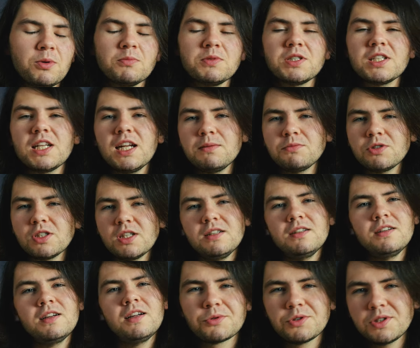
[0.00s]
Pomyślałem, że
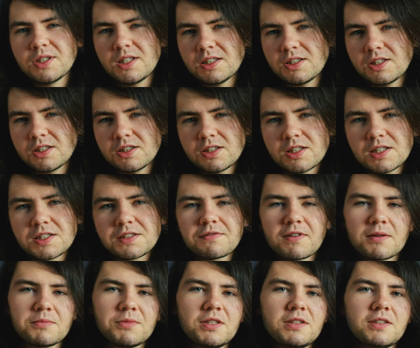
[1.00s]
podzielę się dzisiaj z
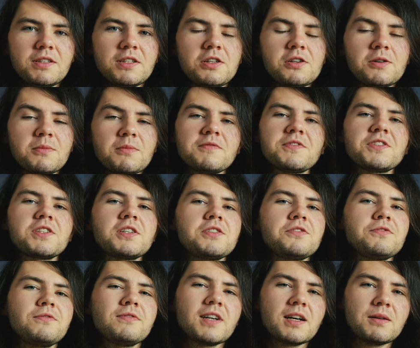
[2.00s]
Wami kilkoma
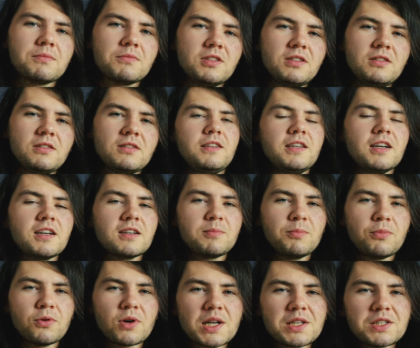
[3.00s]
wskazówkami,
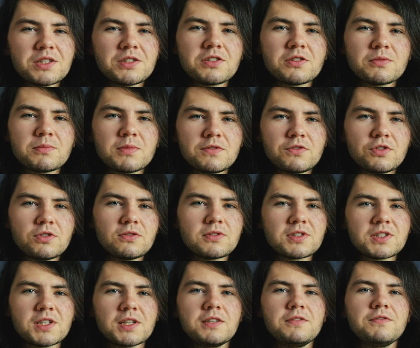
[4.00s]
jak poradzić sobie w życiu
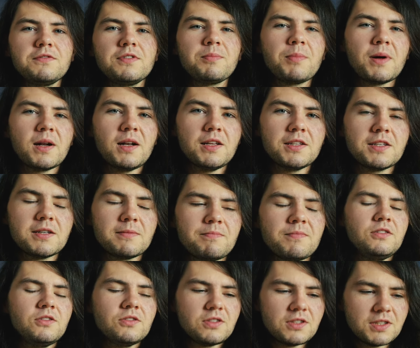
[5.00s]
z takim wypaleniem.
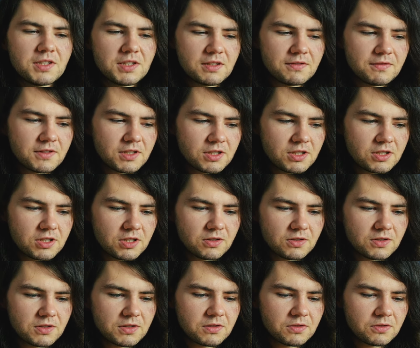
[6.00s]
I to, co jest najważniejsze,
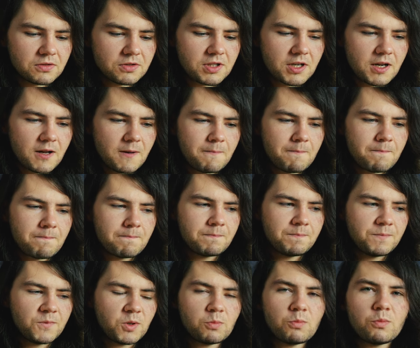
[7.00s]
to jest to, że
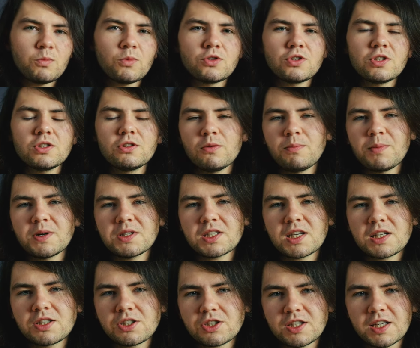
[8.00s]
to może dopaść
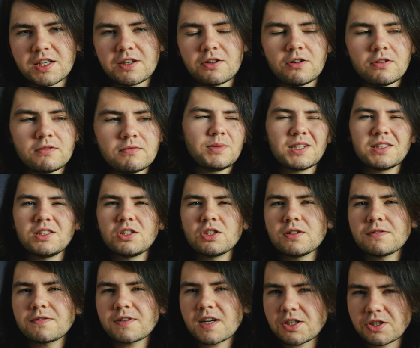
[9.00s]
każdego,
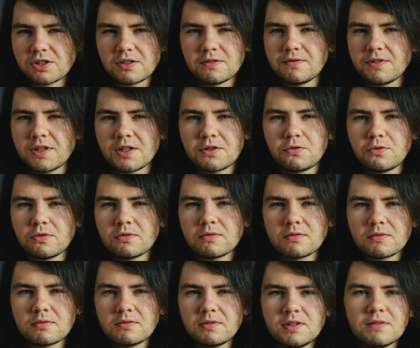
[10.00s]
praktycznie w każdym wieku.
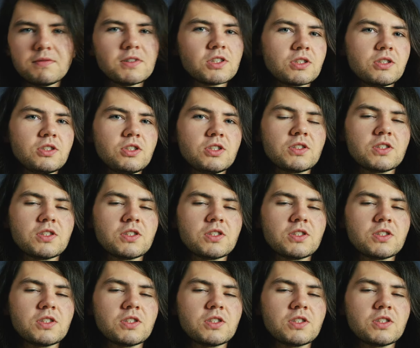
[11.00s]
Nieważne, czy